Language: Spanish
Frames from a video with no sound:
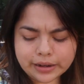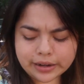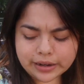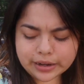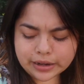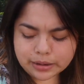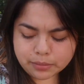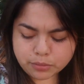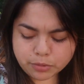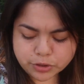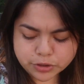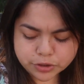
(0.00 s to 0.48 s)

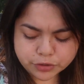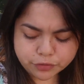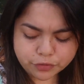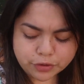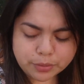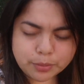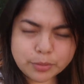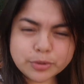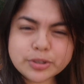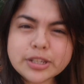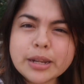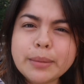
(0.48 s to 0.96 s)
el almuerzo
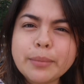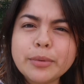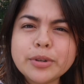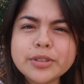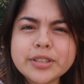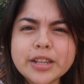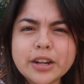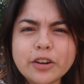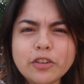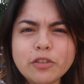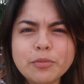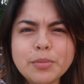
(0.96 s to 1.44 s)
fuimos a
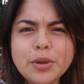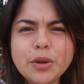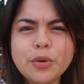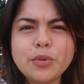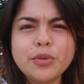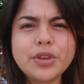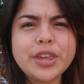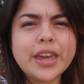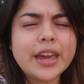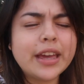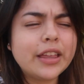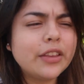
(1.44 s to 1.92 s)
almorzar con mi
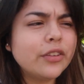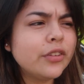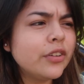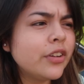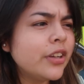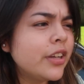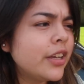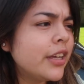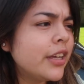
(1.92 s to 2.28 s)
cuñado